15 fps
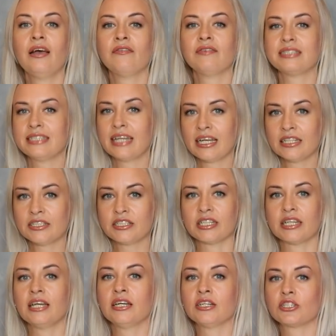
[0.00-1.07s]
Вы
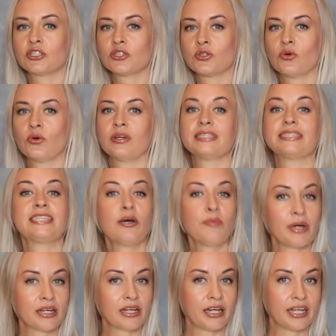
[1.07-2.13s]
знаете, что
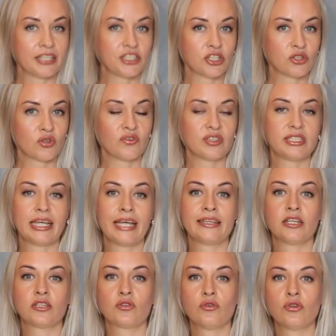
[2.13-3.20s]
самая горячая новость –
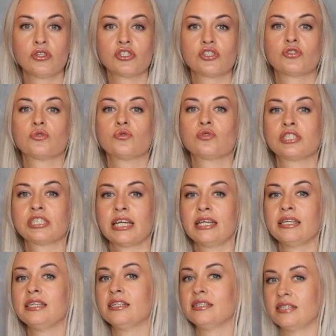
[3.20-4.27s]
это то, что уже
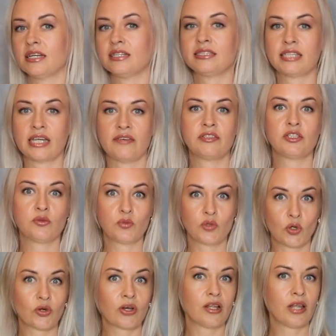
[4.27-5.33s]
нельзя ставить
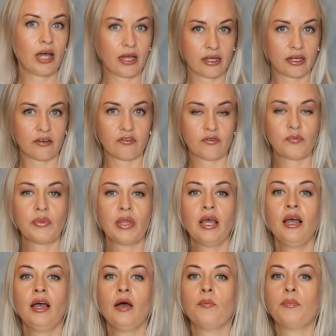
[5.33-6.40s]
много лайков.
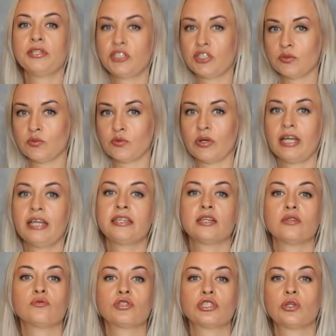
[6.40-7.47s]
Почему?
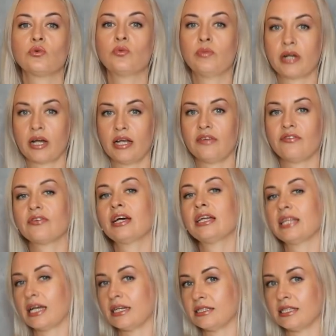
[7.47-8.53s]
Это уже убрали в
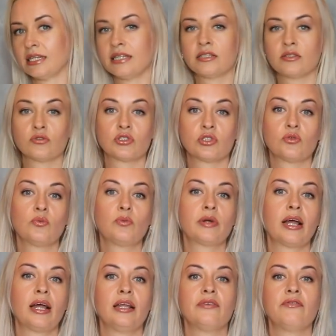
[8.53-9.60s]
Канаде, это уже
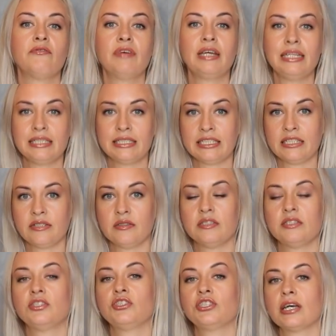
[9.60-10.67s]
убрали в Индии
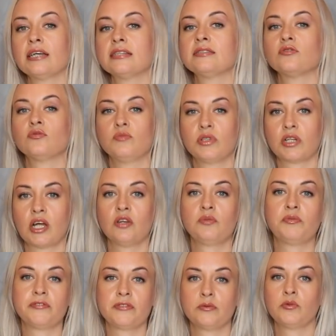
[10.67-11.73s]
и сейчас убирают
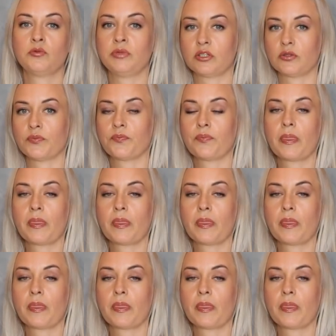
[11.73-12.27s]
по всему миру.